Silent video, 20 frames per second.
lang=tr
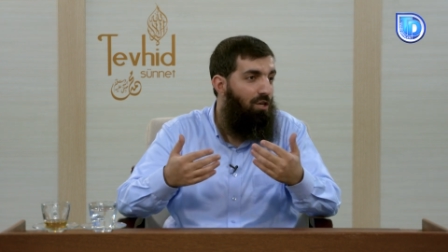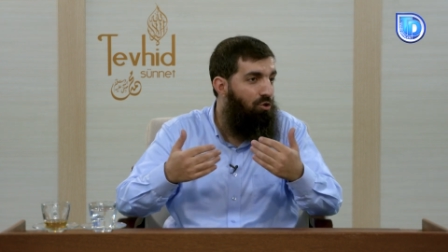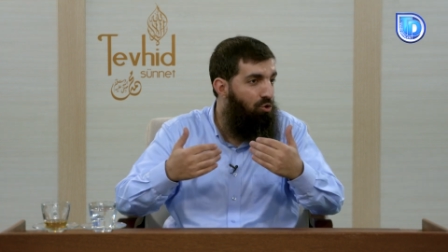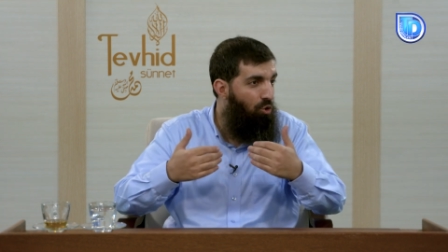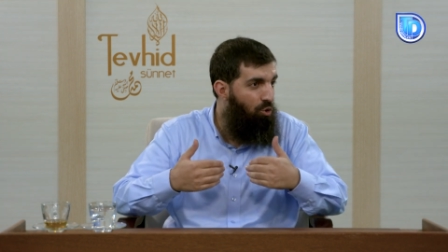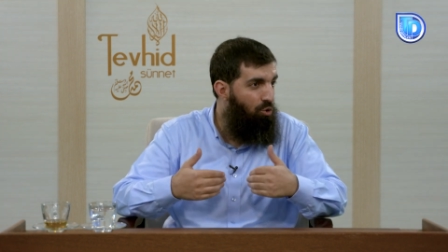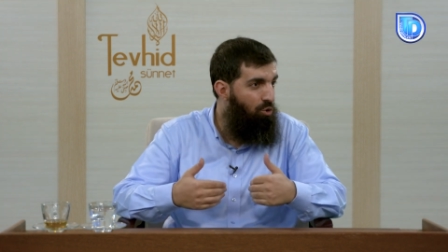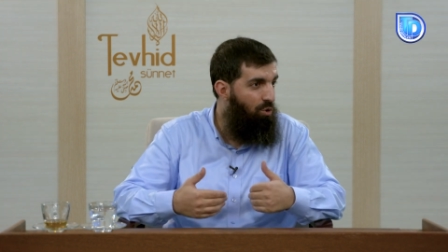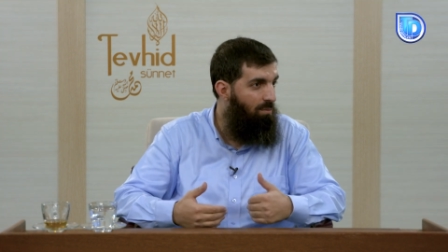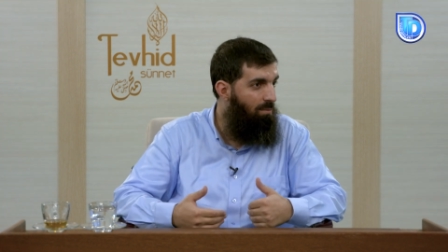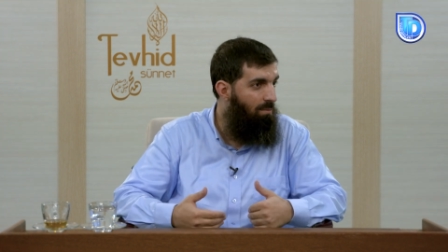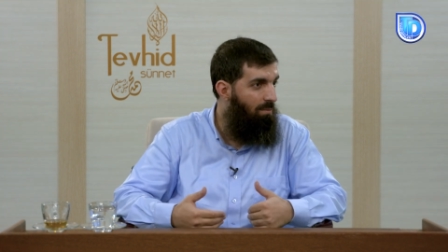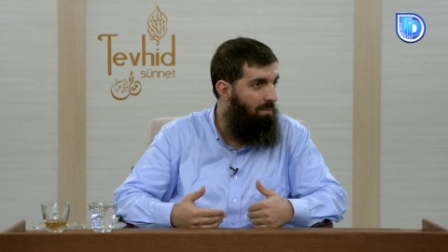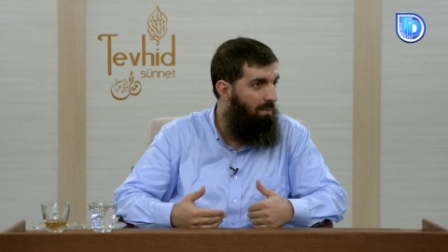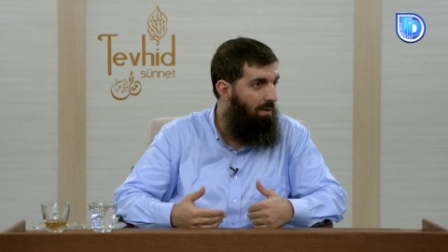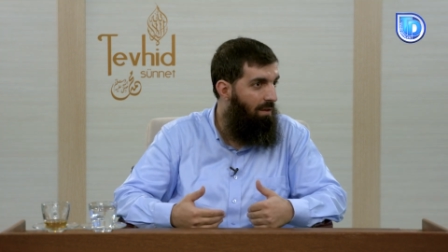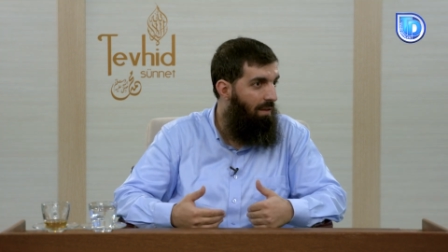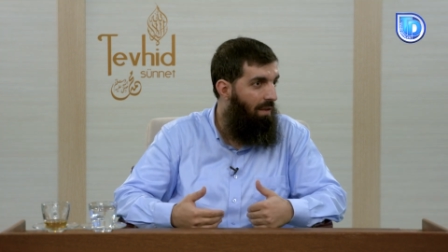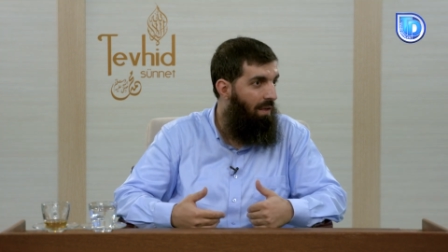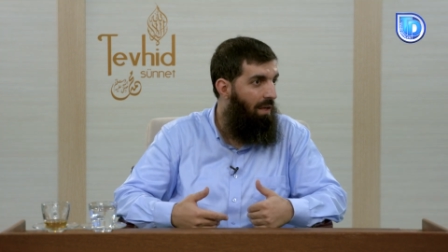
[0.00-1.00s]
gördüm,
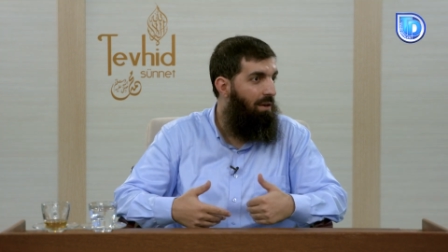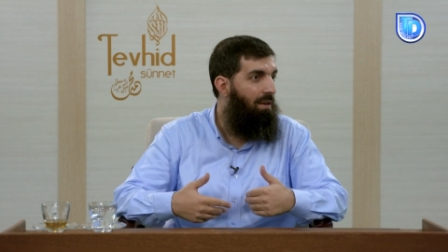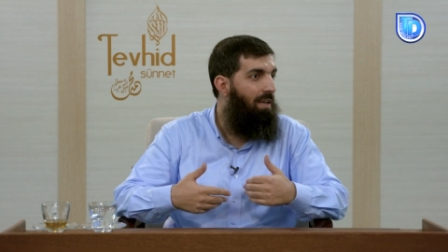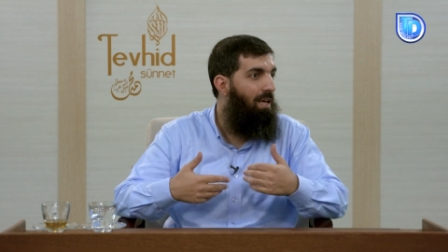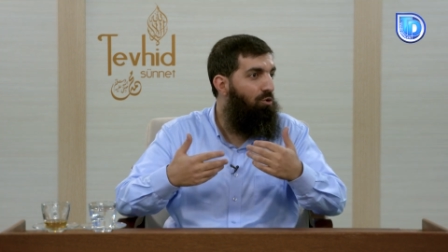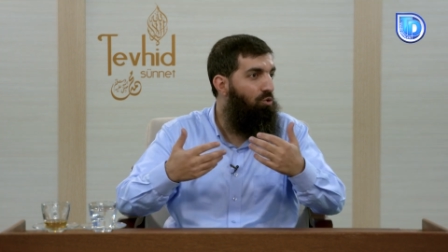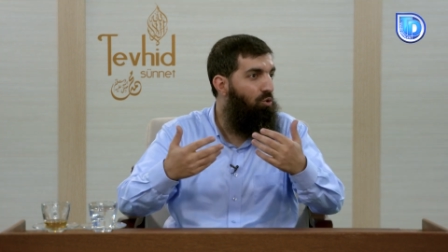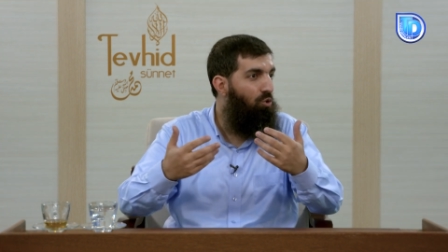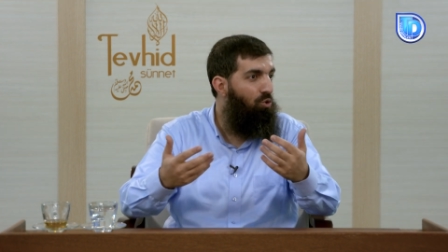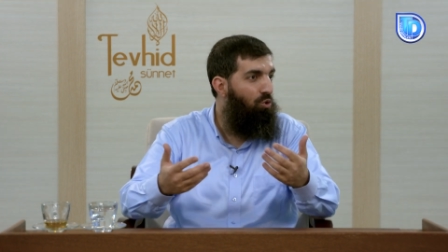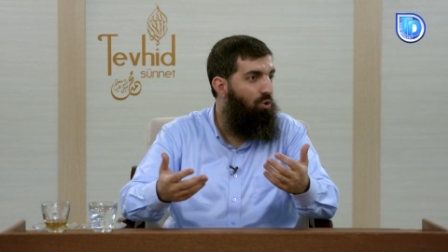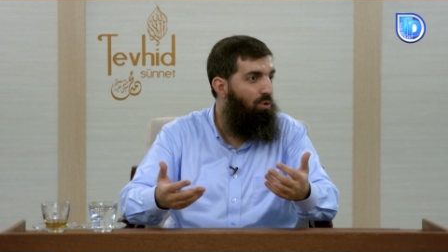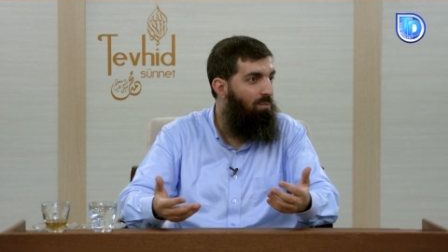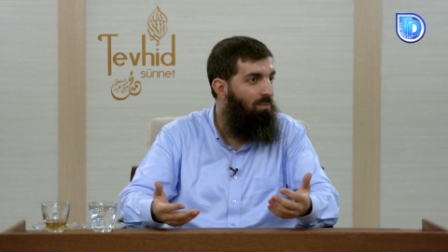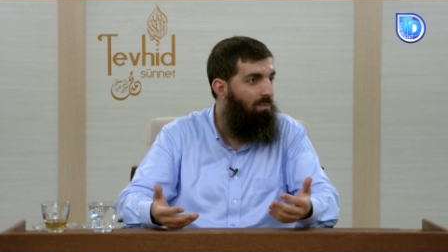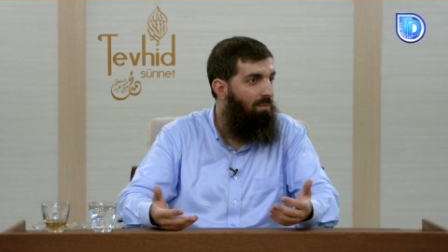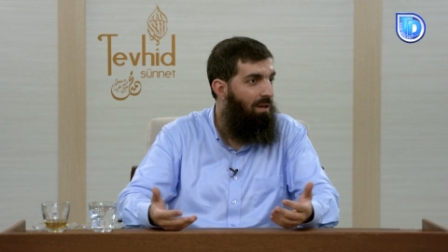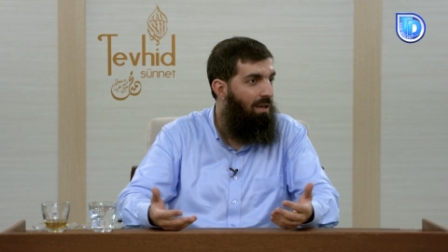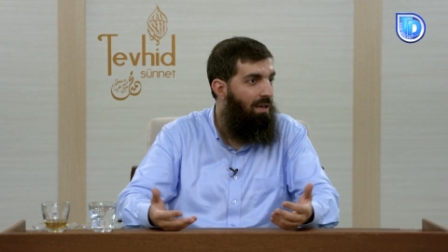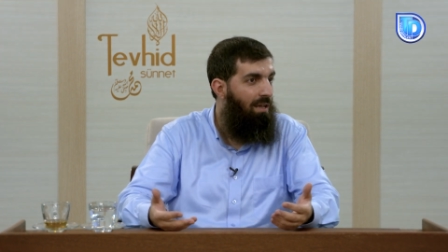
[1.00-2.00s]
ne
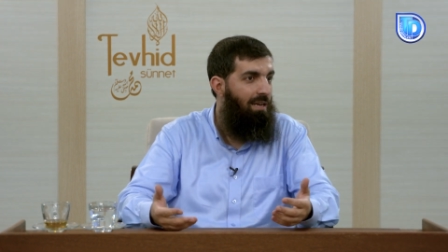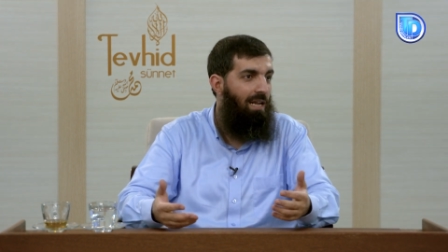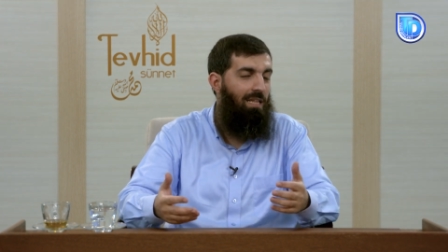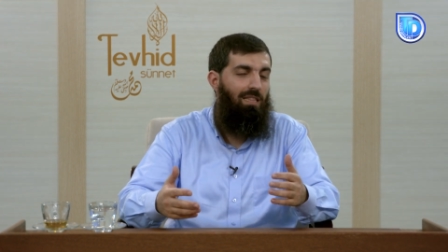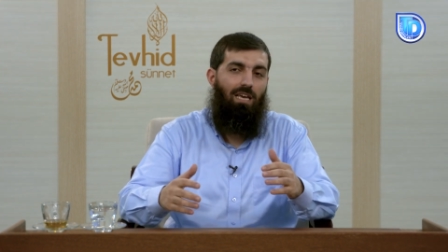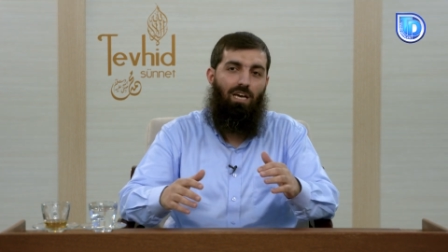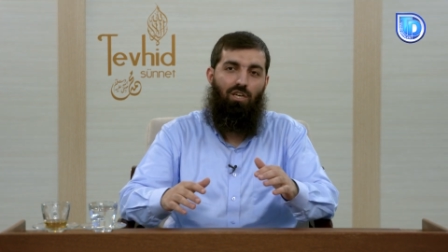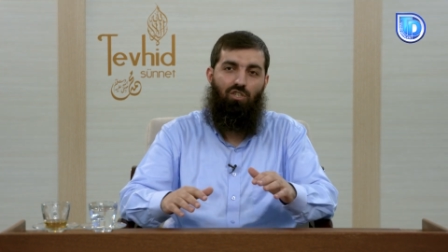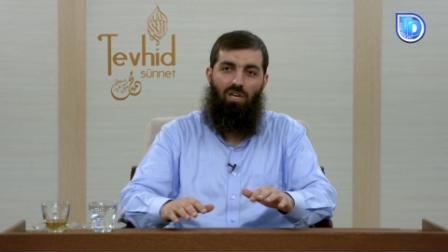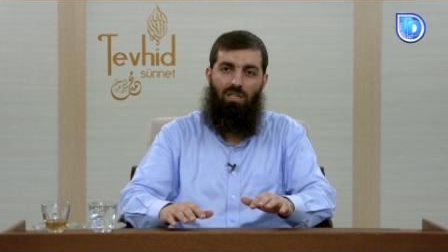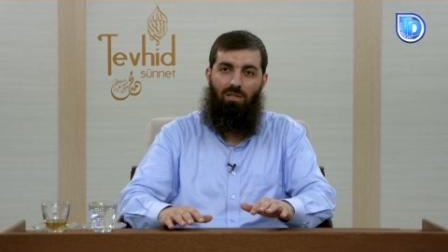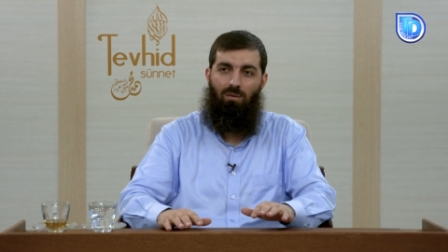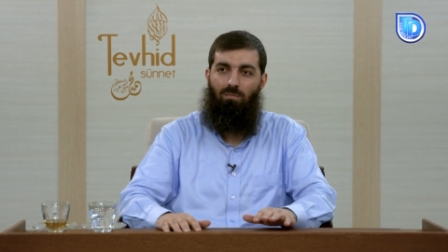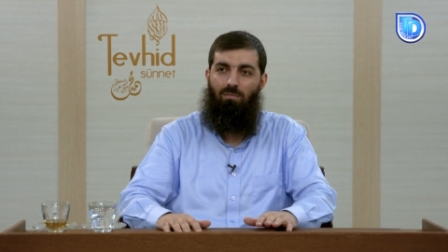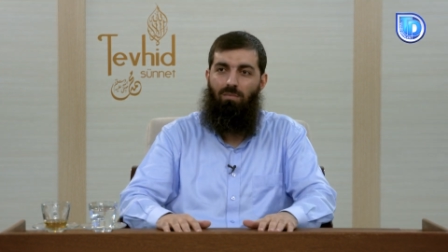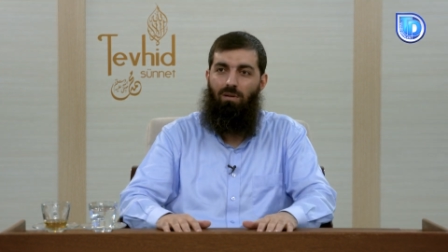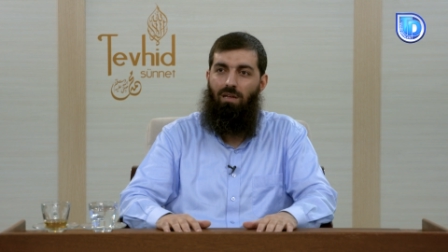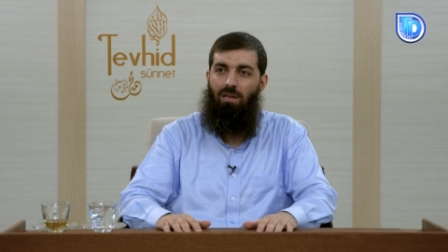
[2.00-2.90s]
duydum, ne de yaşadım.